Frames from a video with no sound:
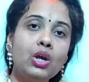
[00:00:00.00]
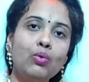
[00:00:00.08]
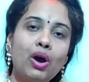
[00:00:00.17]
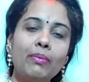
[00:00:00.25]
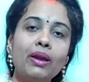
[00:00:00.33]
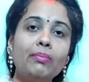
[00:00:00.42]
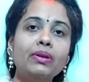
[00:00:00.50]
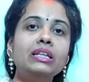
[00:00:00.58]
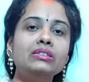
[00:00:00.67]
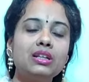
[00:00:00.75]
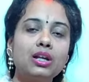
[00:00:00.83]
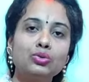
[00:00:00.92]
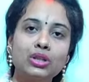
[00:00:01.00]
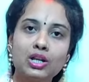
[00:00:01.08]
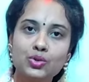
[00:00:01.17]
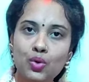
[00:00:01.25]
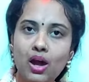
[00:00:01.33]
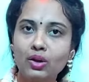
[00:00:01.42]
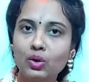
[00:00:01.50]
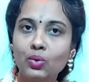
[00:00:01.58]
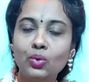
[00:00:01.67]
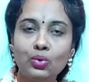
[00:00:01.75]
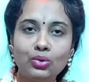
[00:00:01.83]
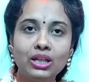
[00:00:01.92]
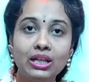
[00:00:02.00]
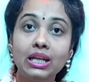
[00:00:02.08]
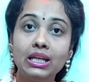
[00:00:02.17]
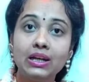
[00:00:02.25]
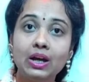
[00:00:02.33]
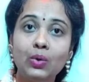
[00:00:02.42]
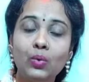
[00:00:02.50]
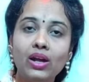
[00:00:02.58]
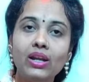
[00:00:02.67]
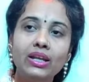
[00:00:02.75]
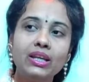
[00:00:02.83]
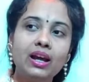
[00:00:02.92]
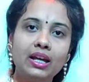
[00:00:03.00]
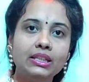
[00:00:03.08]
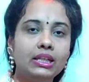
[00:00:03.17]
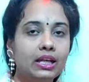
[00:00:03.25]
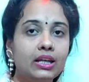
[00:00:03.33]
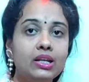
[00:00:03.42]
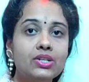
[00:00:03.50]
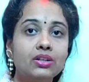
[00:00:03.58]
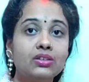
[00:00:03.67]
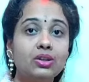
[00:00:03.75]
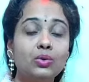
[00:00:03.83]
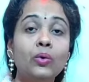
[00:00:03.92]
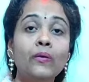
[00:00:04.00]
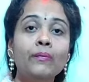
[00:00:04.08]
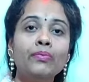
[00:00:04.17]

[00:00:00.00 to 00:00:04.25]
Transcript: वहां पे अपनी इच्छा अनुसार सुहागनों को देना लिखा हुआ है लेकिन हाँ ये कहना चाहती हूँ